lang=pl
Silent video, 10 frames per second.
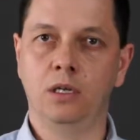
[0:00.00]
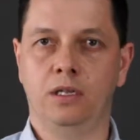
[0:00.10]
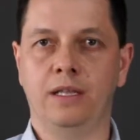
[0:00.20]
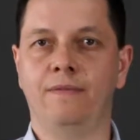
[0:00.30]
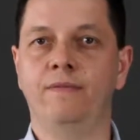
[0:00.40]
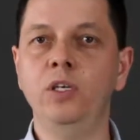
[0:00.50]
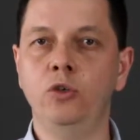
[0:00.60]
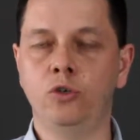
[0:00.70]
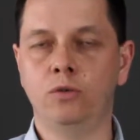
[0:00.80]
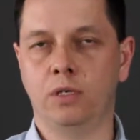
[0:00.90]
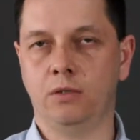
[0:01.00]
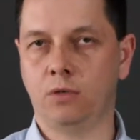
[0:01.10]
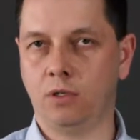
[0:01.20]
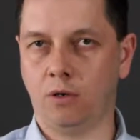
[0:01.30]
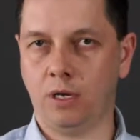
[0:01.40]
na wyjściu
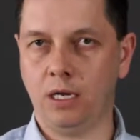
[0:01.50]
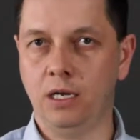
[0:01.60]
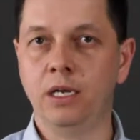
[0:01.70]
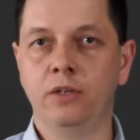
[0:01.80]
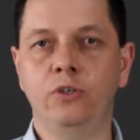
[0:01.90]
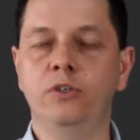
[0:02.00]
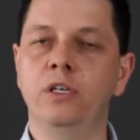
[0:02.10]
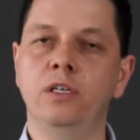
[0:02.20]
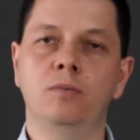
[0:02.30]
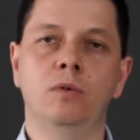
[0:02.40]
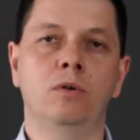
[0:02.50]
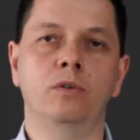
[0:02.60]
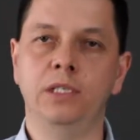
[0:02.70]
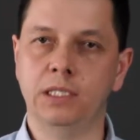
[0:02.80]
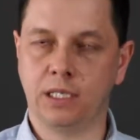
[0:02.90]
reduktora ciśnienie było
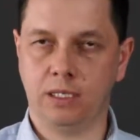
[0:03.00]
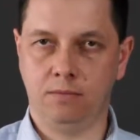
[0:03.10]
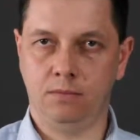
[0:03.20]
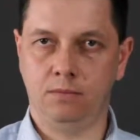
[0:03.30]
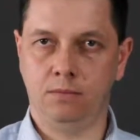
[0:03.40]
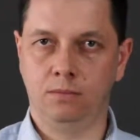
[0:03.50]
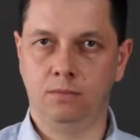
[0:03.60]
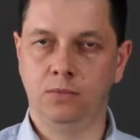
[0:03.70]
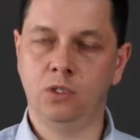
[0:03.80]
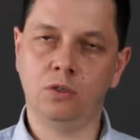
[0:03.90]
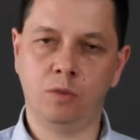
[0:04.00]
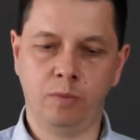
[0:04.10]
niskie. Co to